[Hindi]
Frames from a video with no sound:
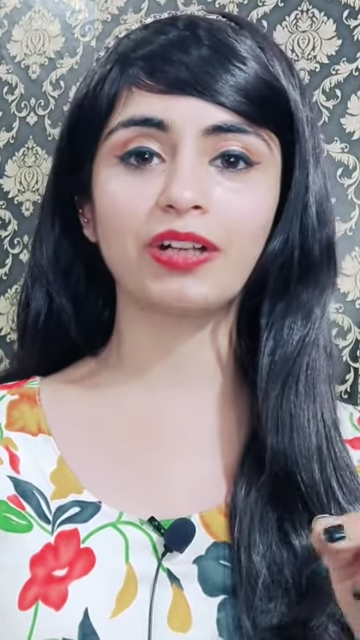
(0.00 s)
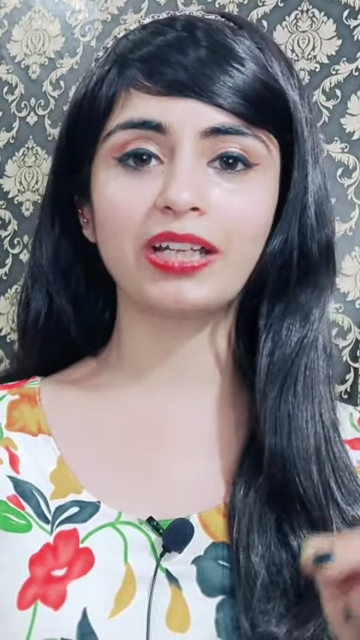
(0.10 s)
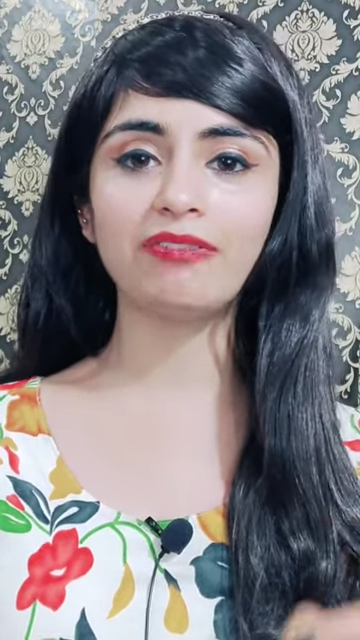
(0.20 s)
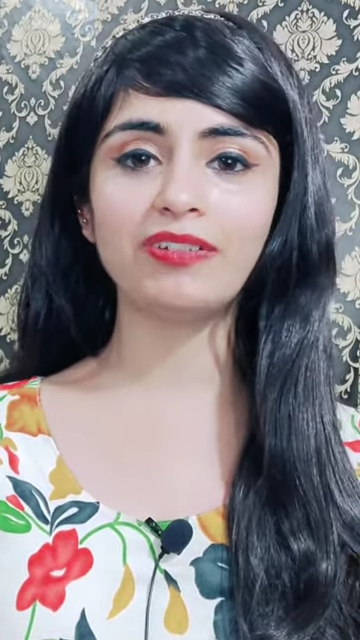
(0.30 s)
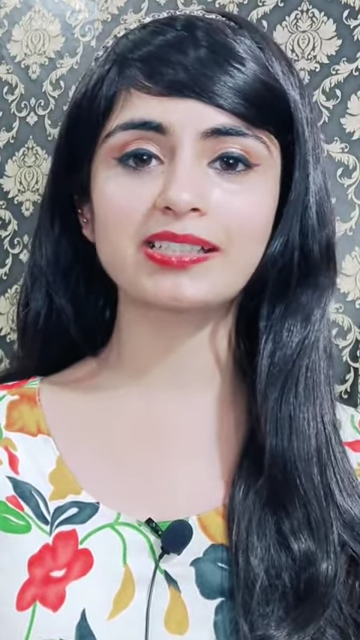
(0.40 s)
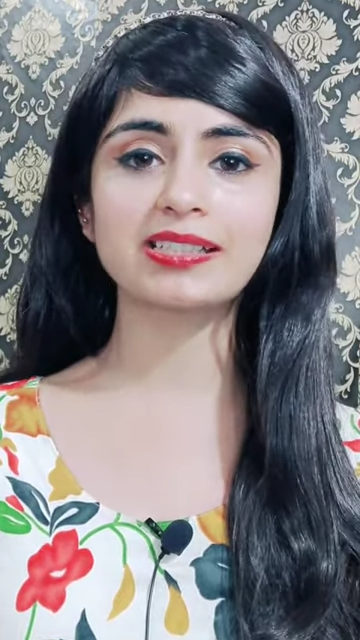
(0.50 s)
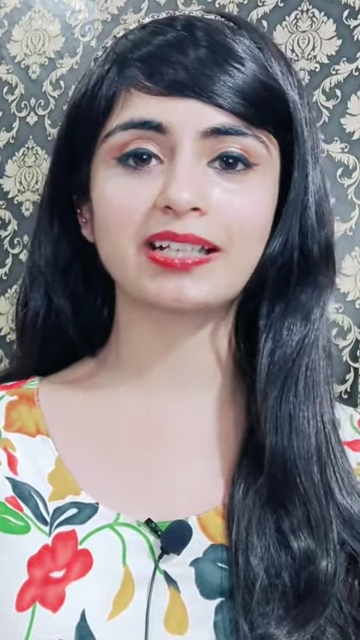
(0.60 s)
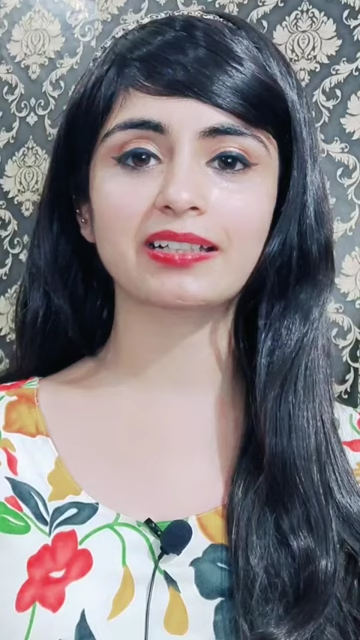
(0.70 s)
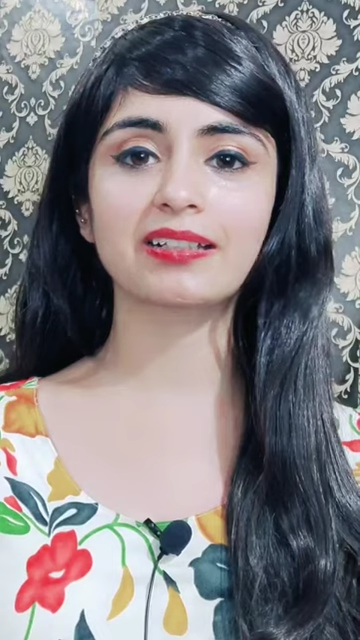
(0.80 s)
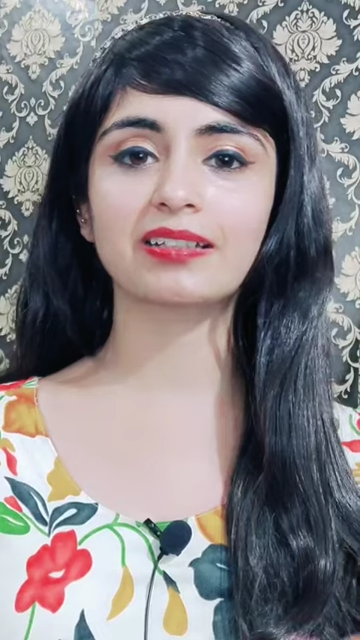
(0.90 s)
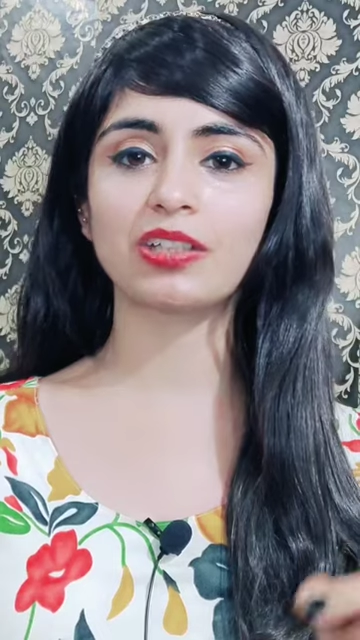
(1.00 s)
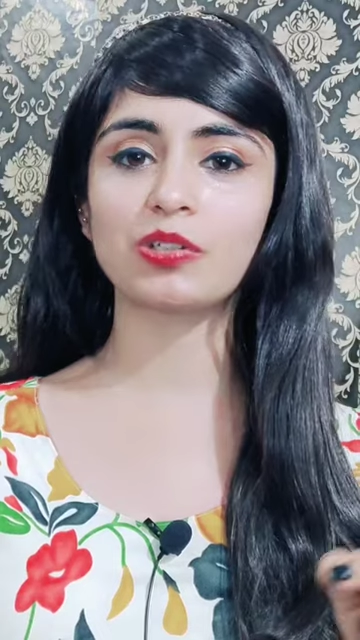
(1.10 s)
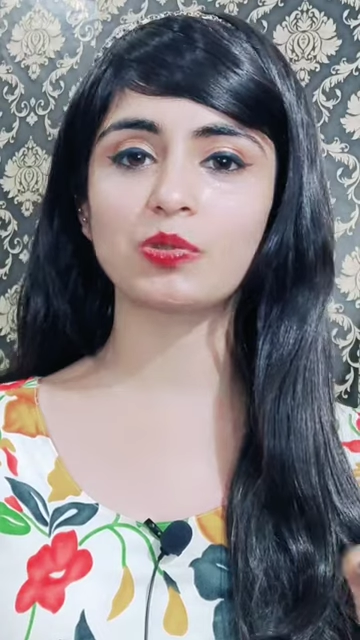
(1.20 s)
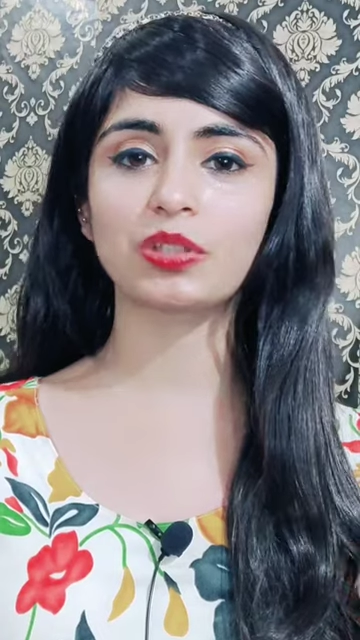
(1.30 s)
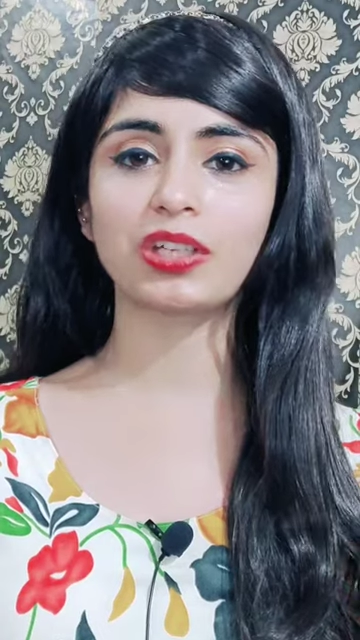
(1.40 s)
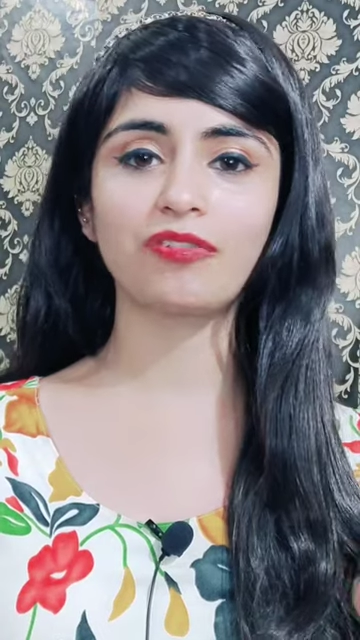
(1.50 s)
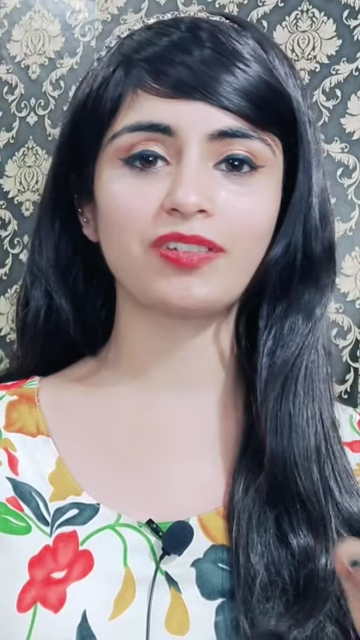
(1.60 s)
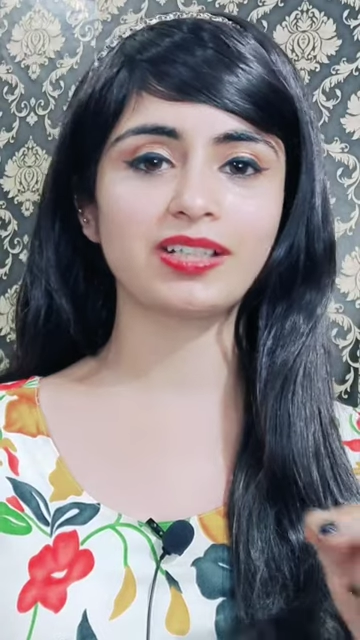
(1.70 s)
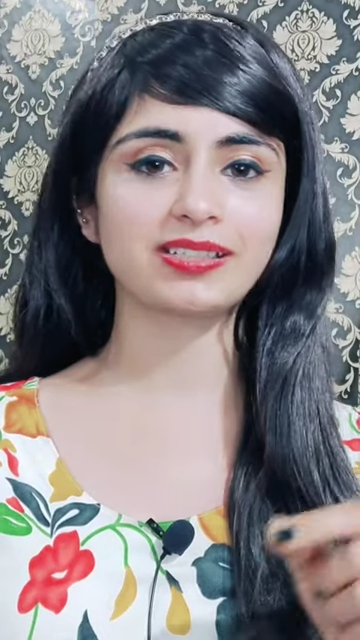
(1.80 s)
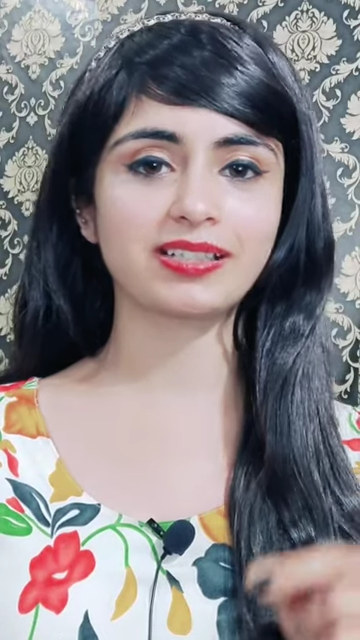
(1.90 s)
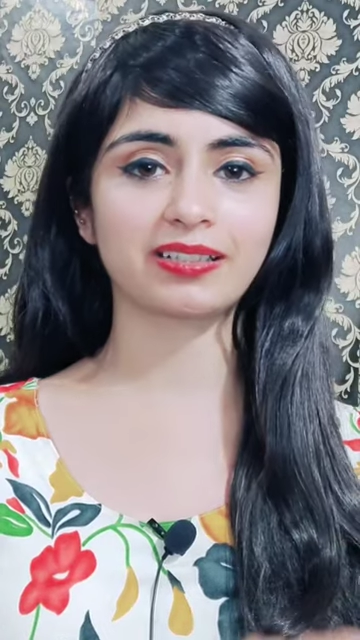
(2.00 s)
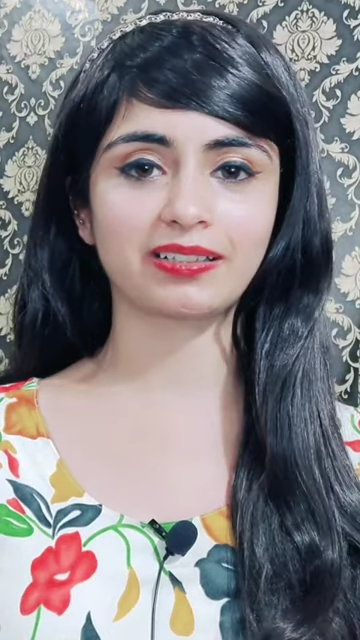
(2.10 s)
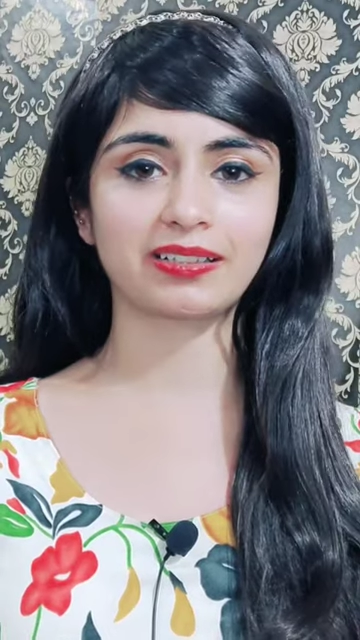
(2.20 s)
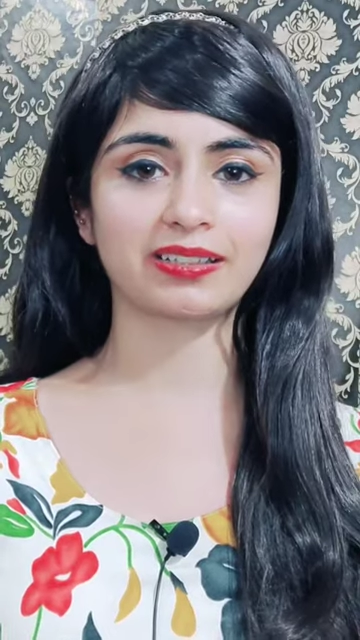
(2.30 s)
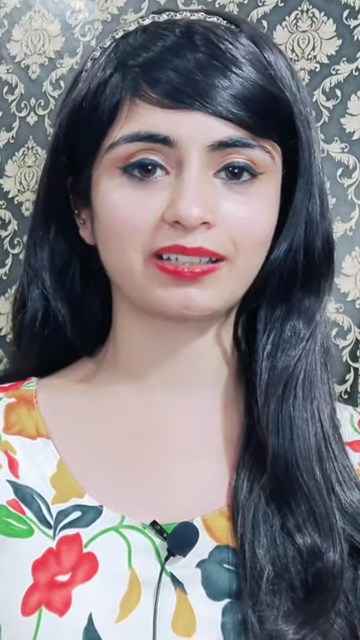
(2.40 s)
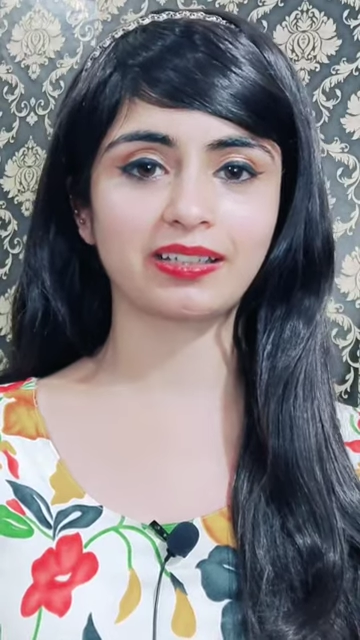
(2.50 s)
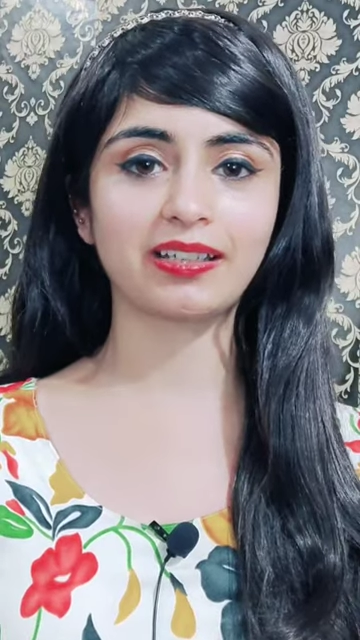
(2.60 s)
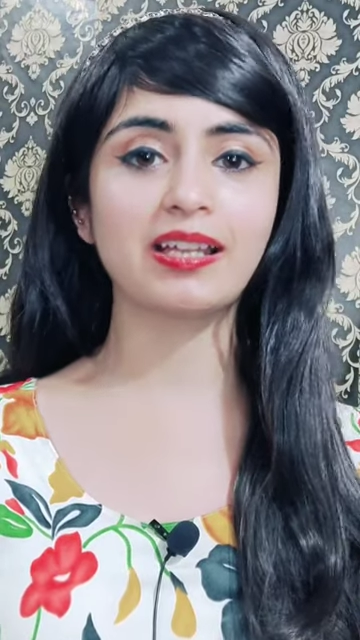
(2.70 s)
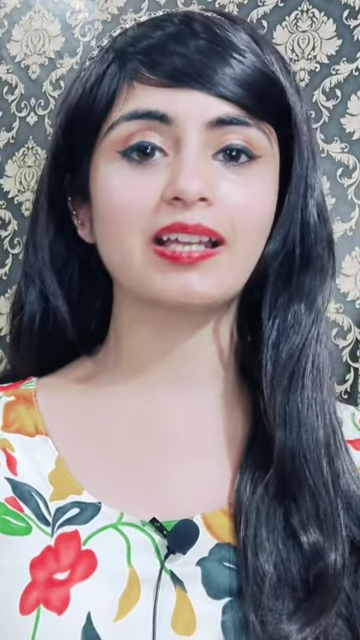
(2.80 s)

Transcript: वही फील्ड सिलेक्ट करते हैं जो उनके फ्रेंड सिलेक्ट करते हैं